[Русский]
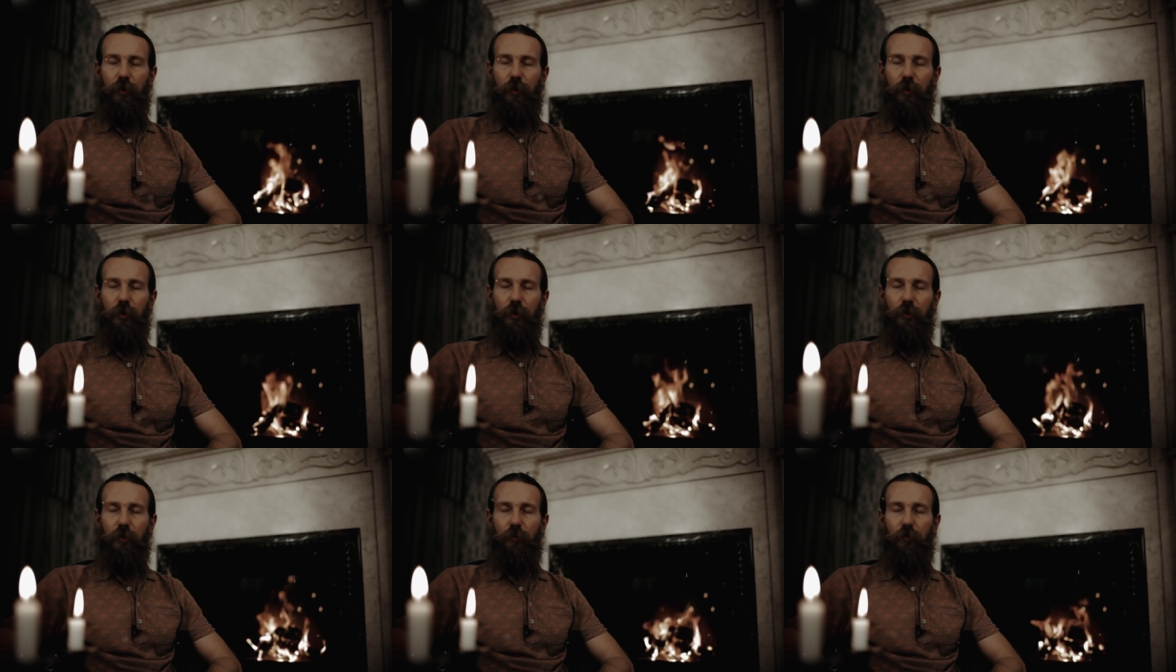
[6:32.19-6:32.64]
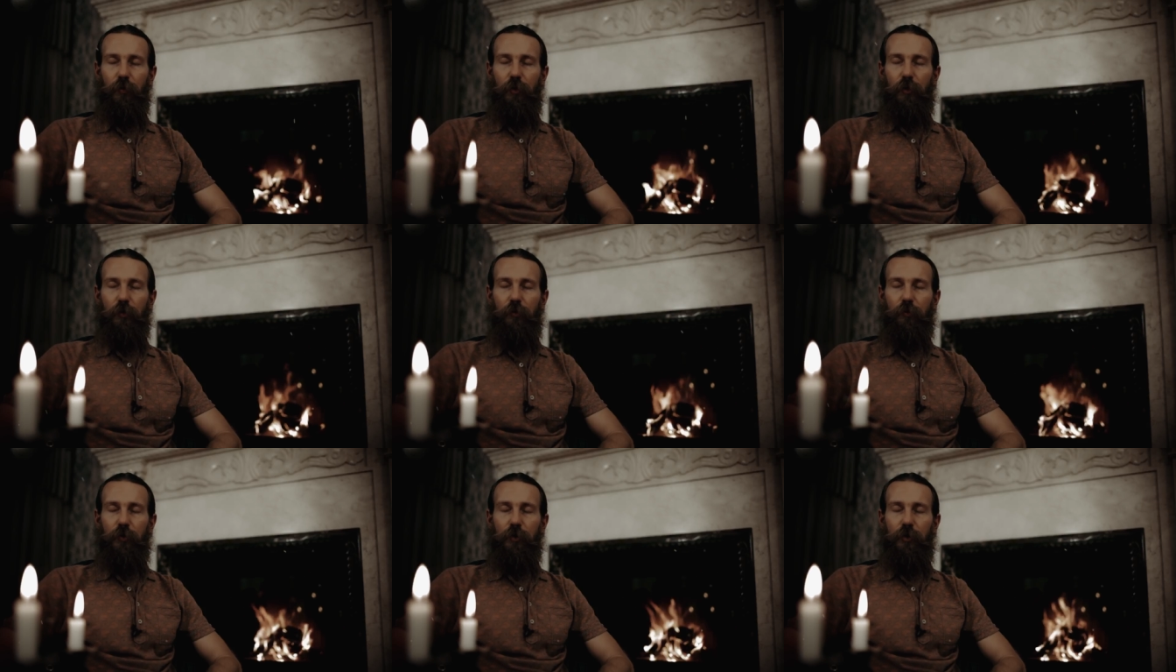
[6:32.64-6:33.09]
и этими
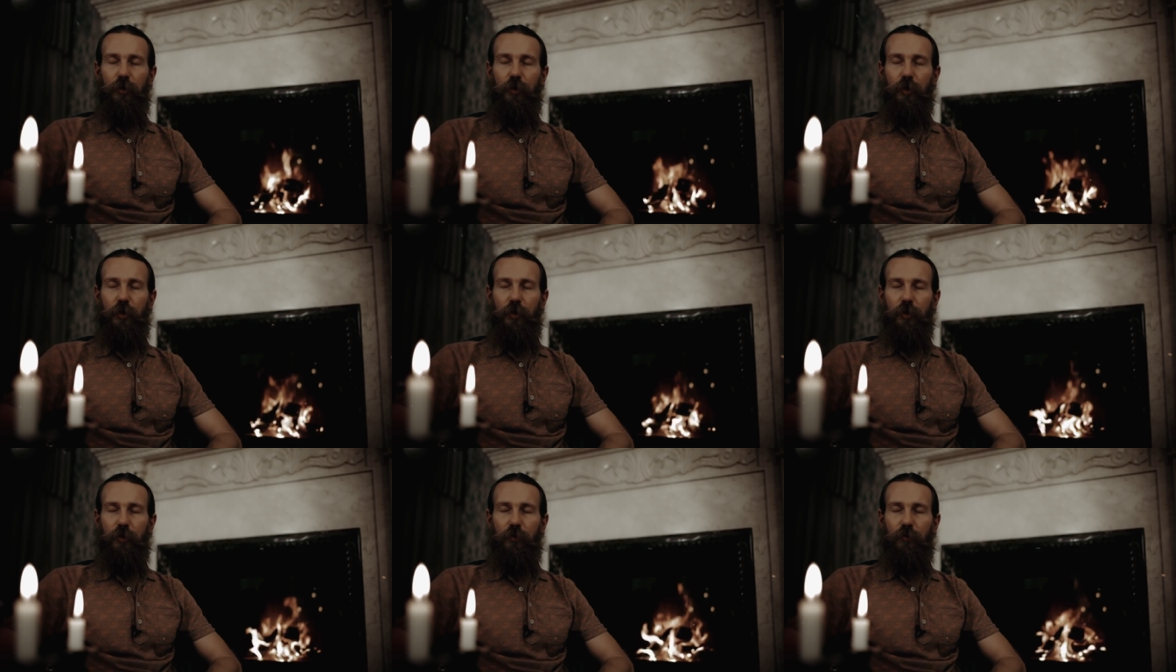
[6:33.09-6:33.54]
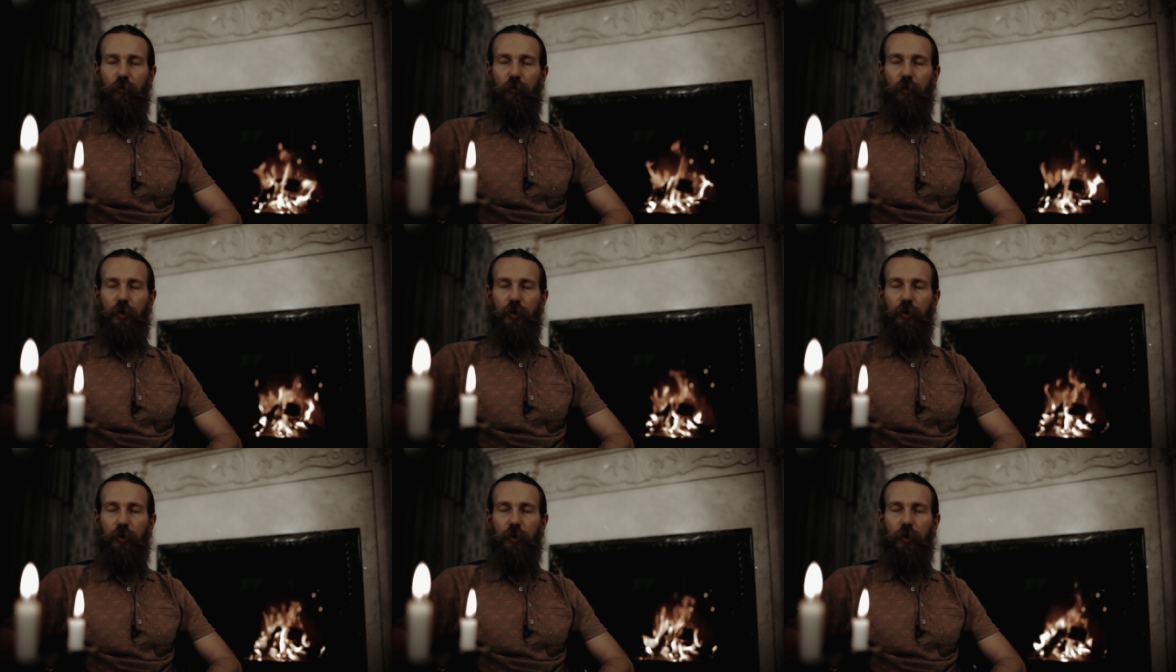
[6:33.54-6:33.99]
людьми сейчас
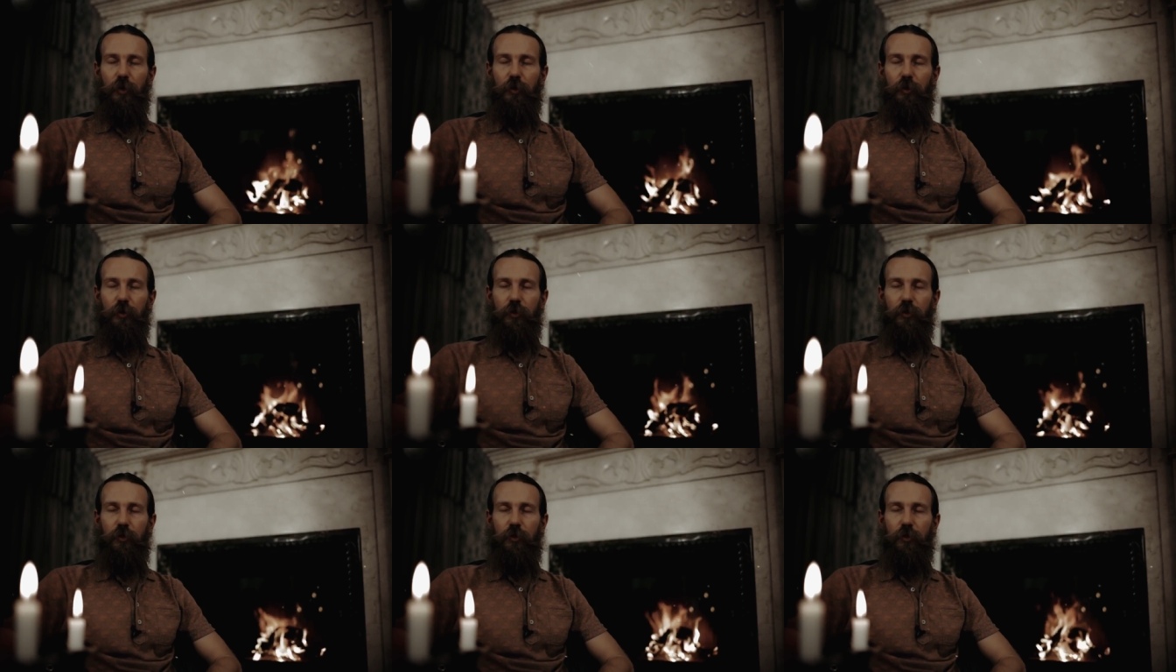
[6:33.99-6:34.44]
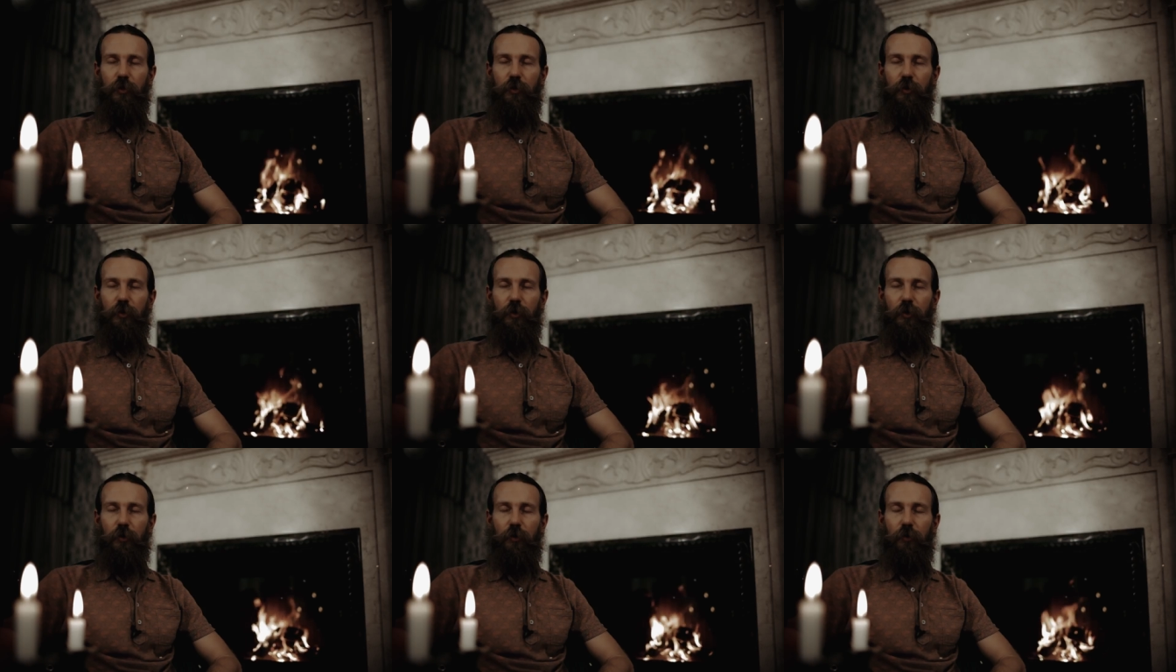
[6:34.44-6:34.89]
освобождается и
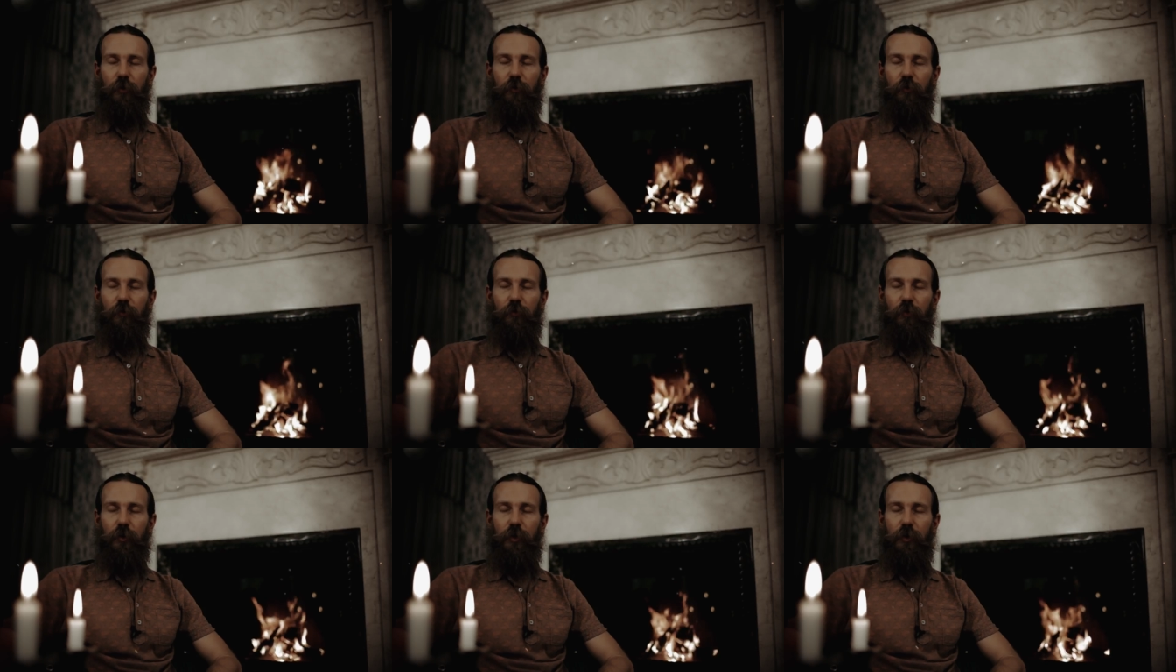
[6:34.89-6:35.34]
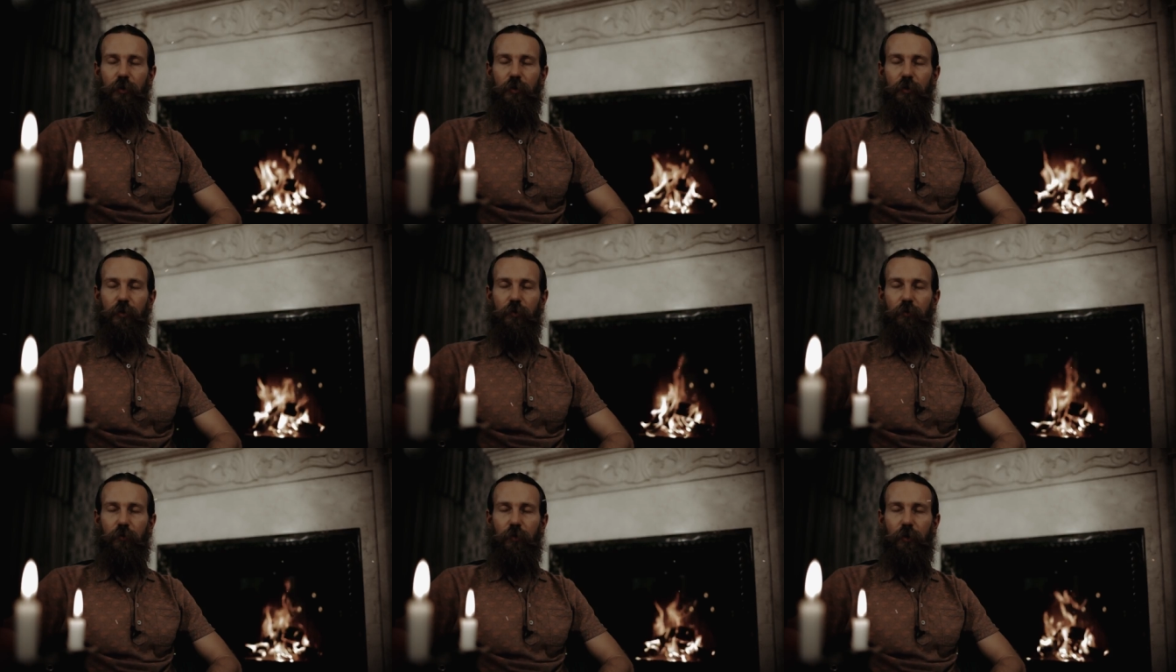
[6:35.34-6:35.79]
исчезает в ясный
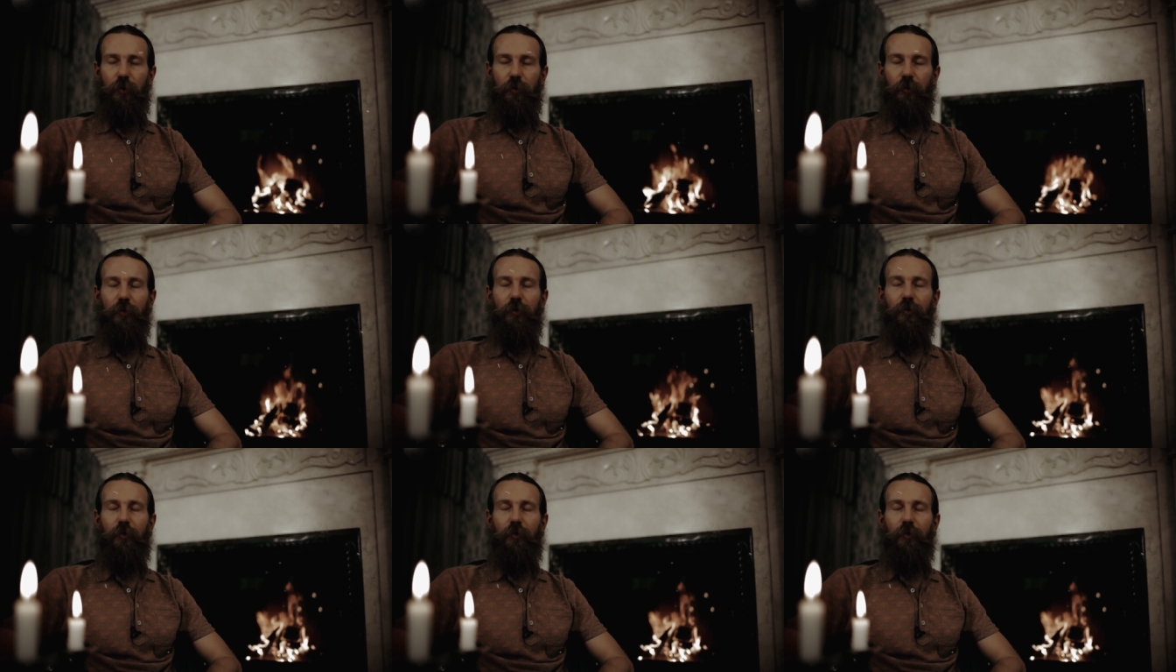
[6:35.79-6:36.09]
свет.